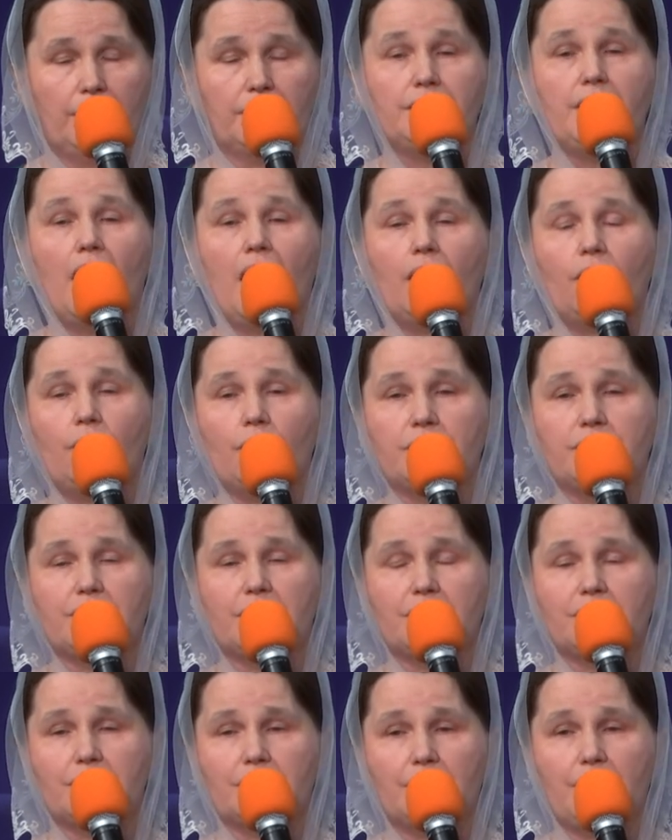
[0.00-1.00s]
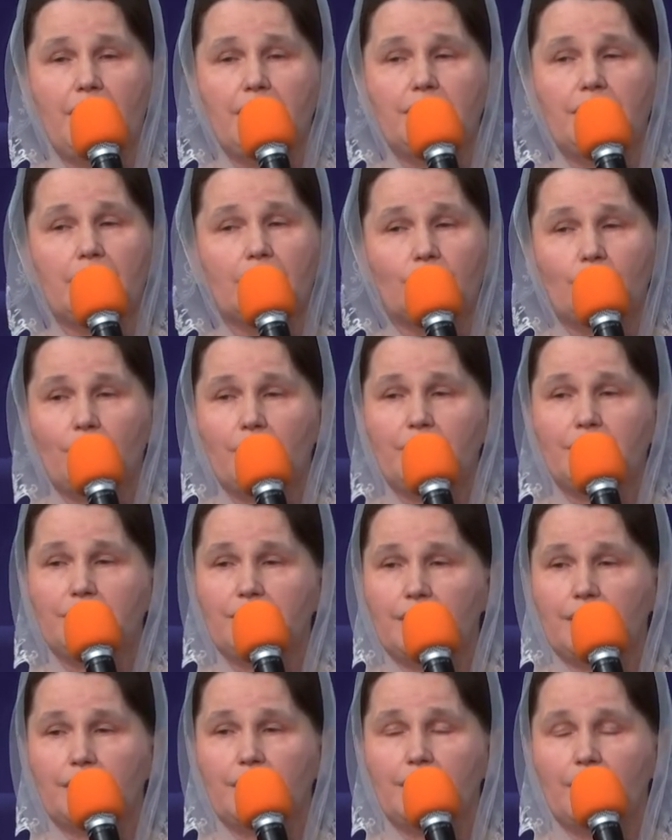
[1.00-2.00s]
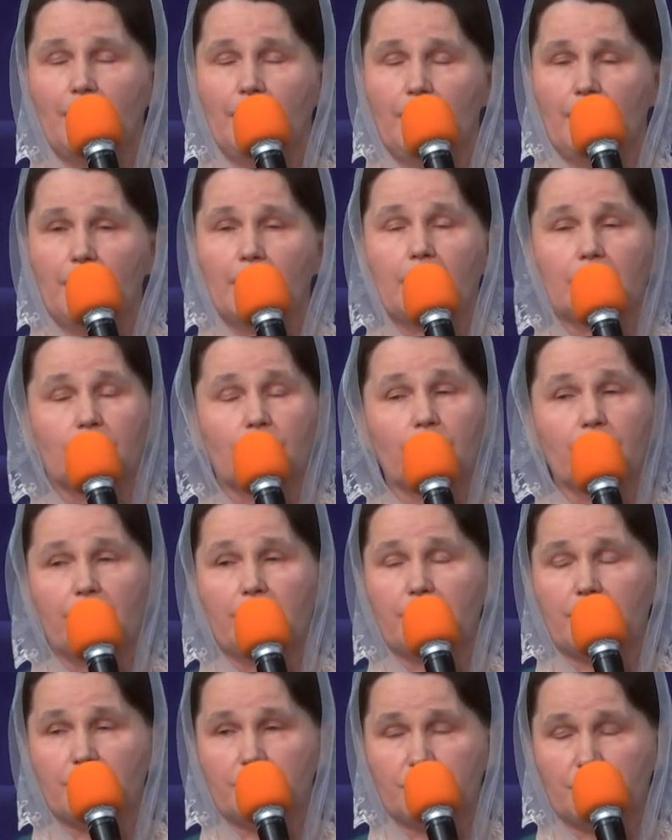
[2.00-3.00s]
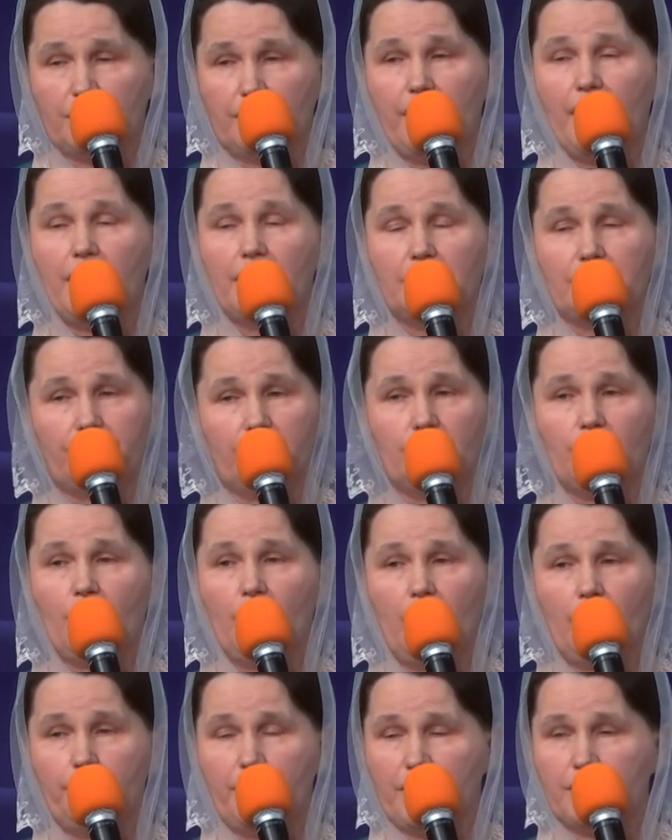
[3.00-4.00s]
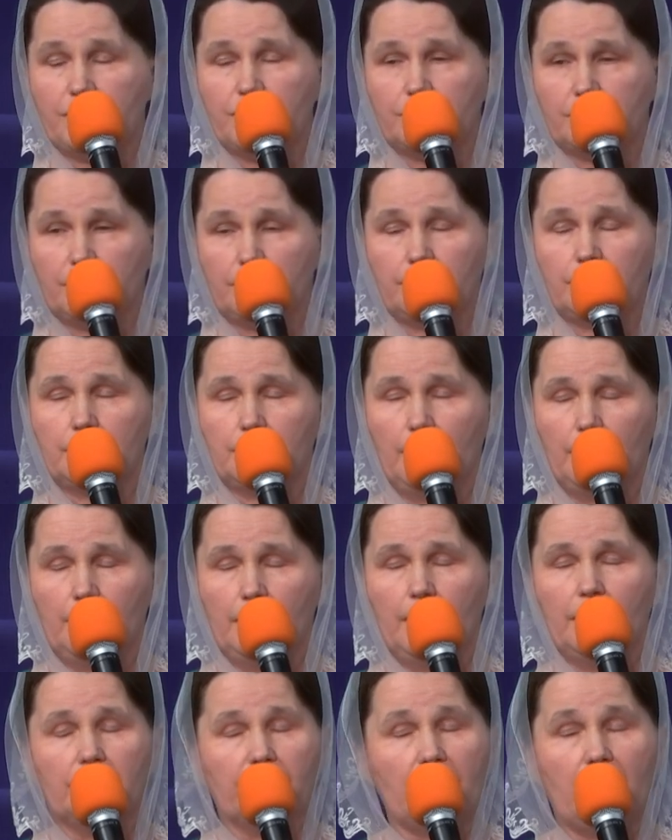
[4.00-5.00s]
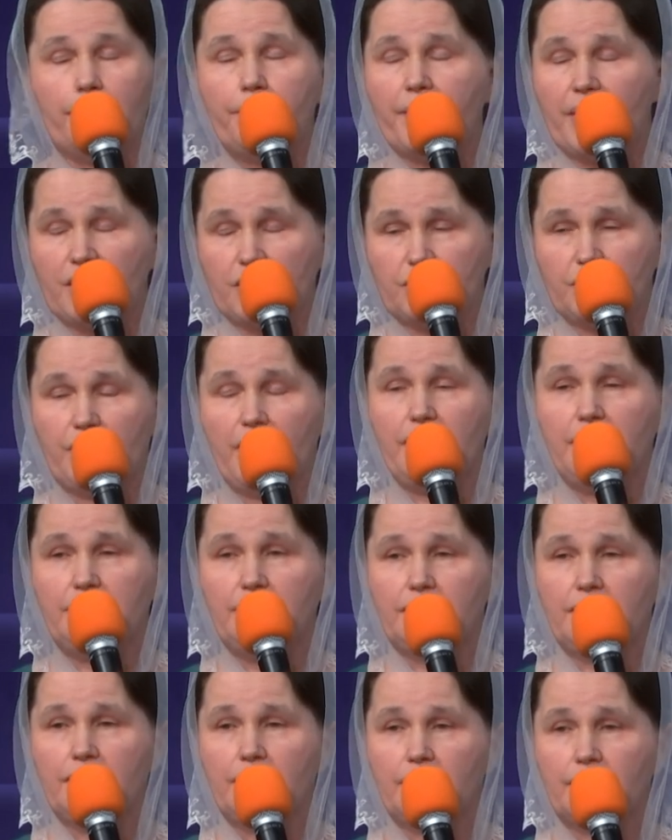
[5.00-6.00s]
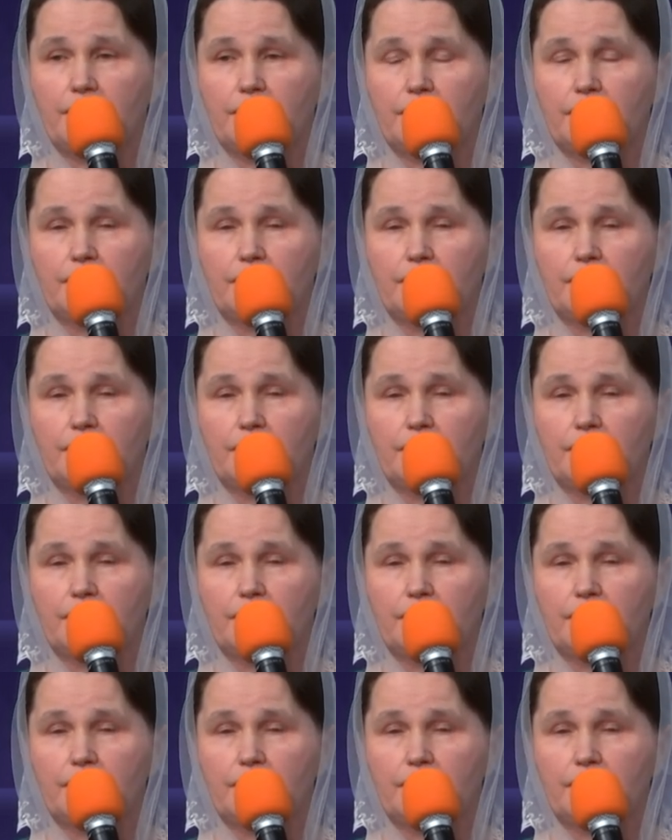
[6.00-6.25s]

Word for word: не окончить чтение той книги, которая разжигает твое ображ... воображение.